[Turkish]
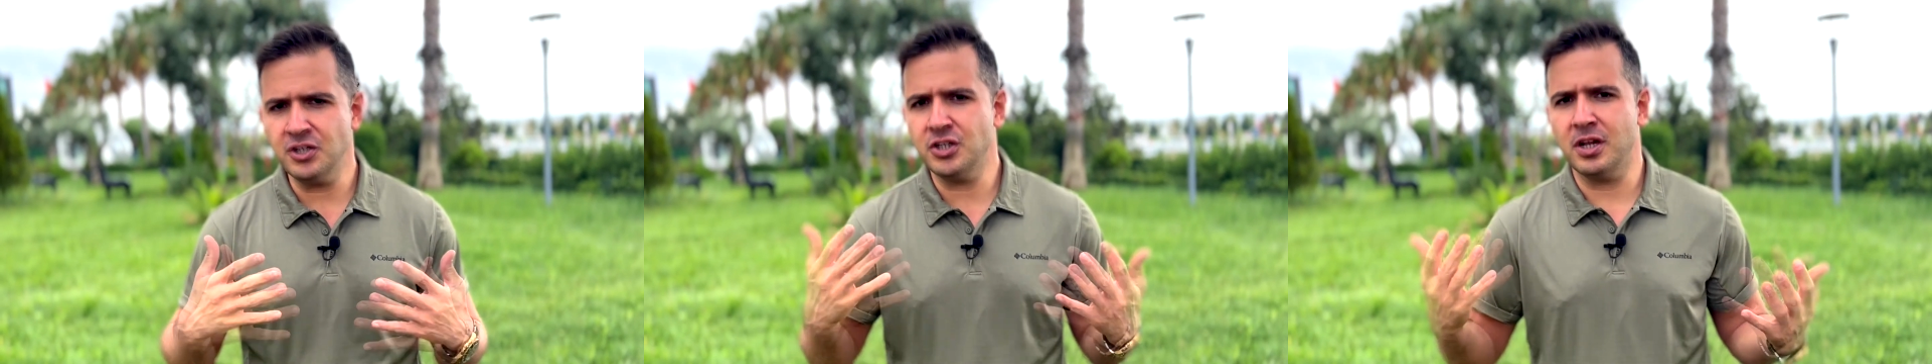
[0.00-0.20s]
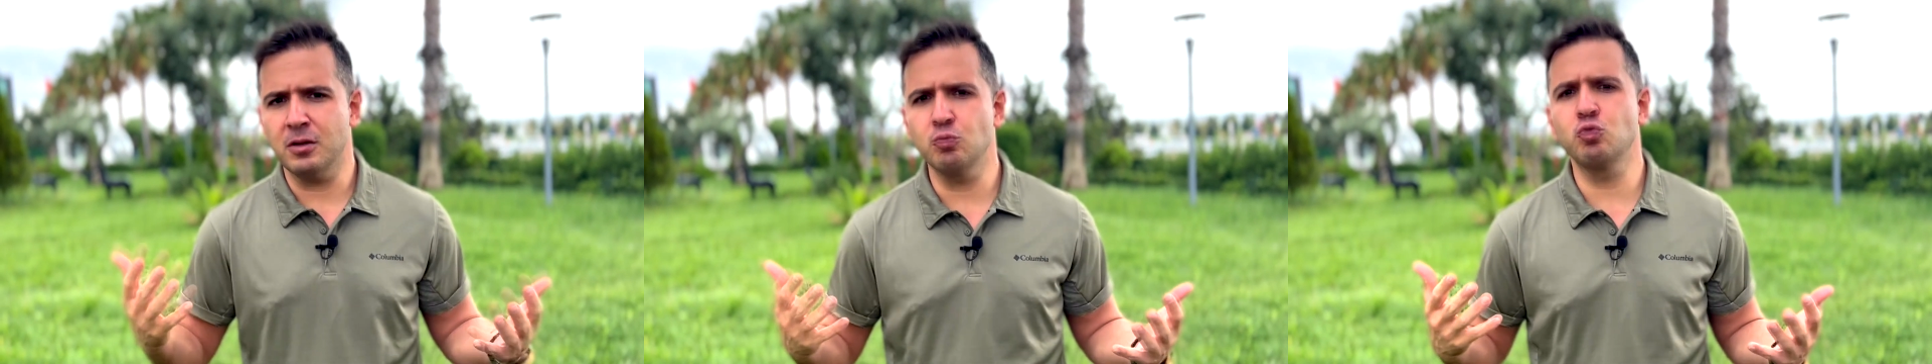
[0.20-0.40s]

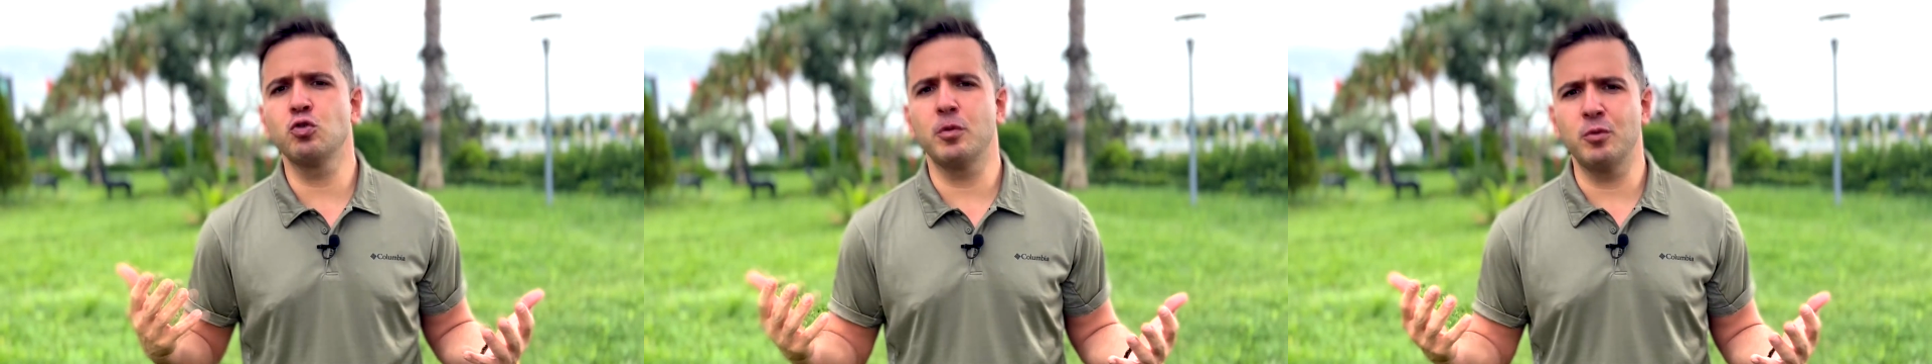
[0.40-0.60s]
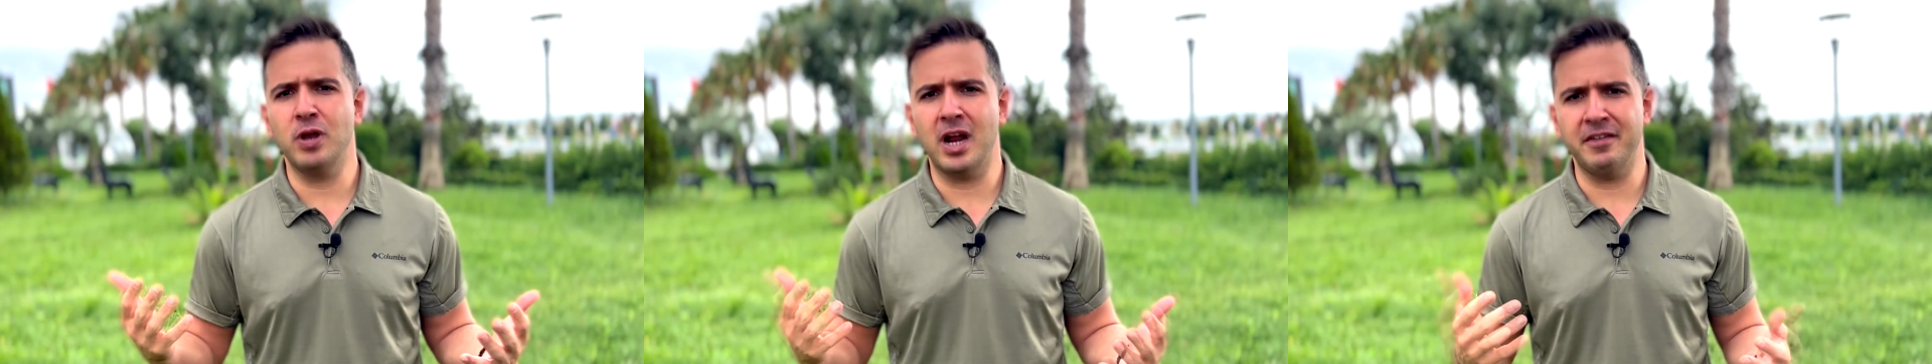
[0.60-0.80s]
inşallah uzun
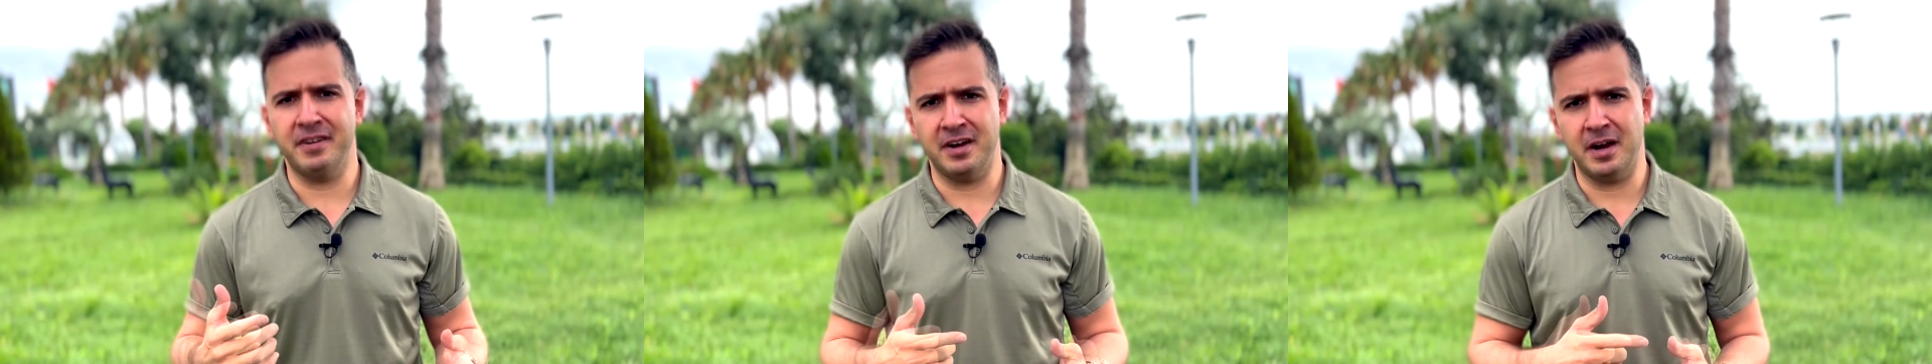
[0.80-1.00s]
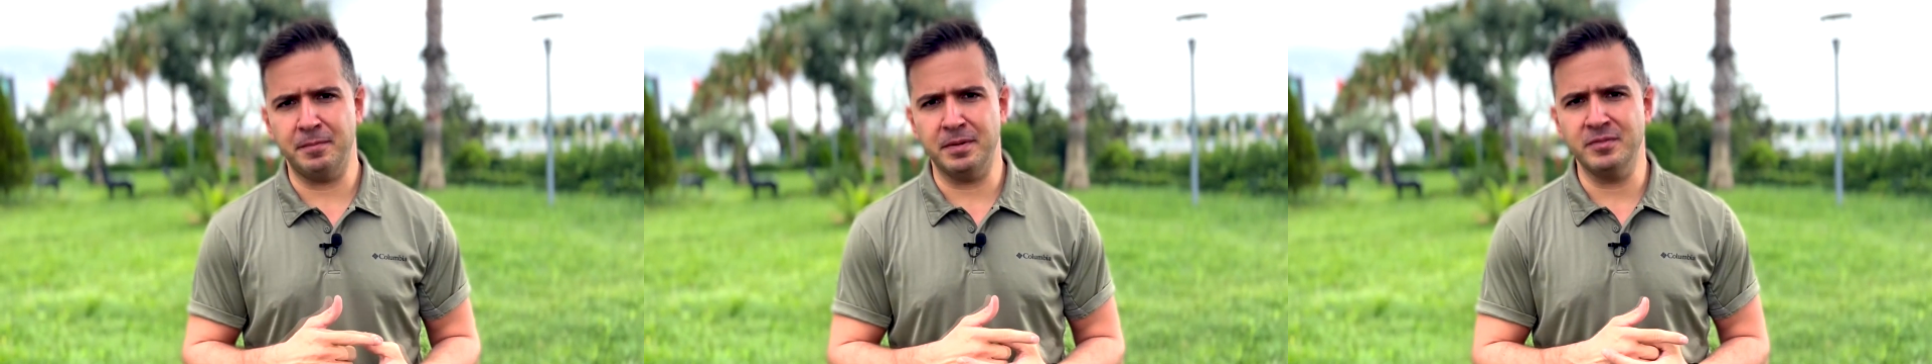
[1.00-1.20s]
ömürler
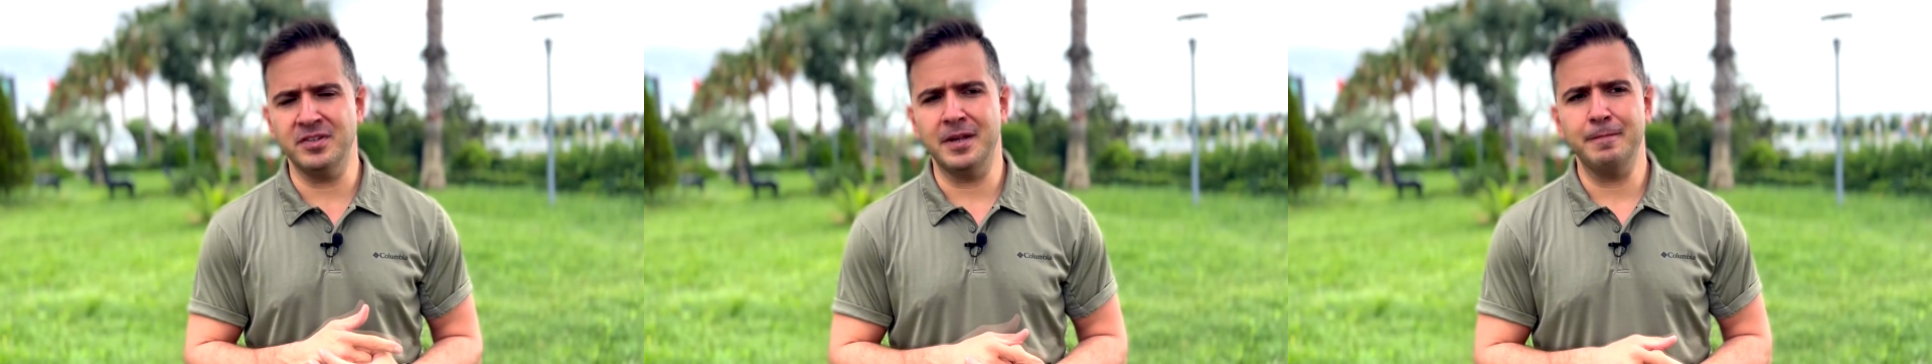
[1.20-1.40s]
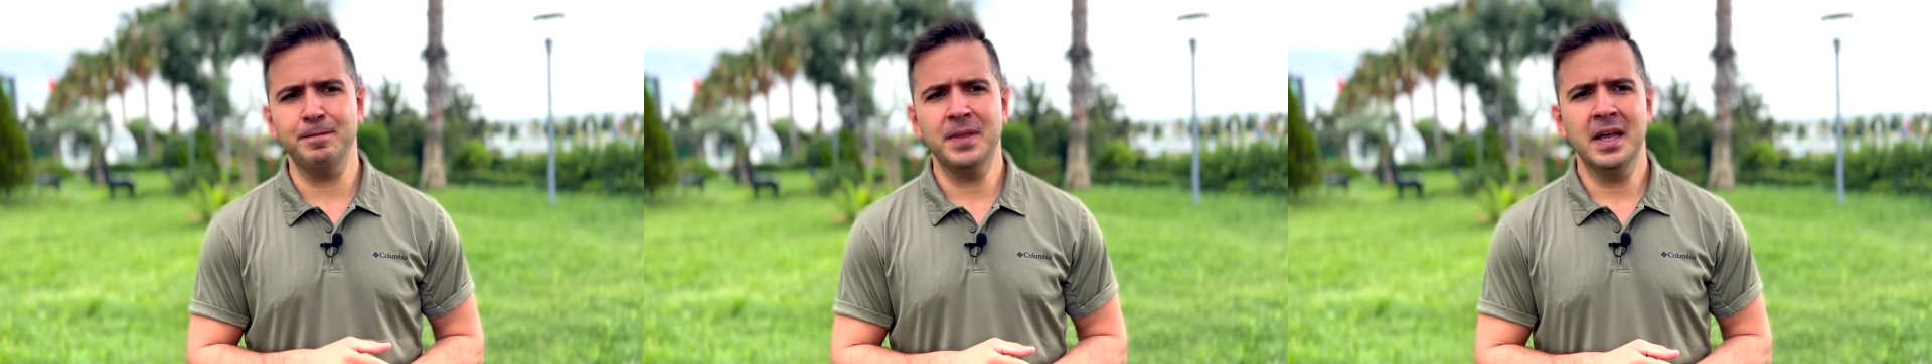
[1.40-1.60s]
verir hepimize.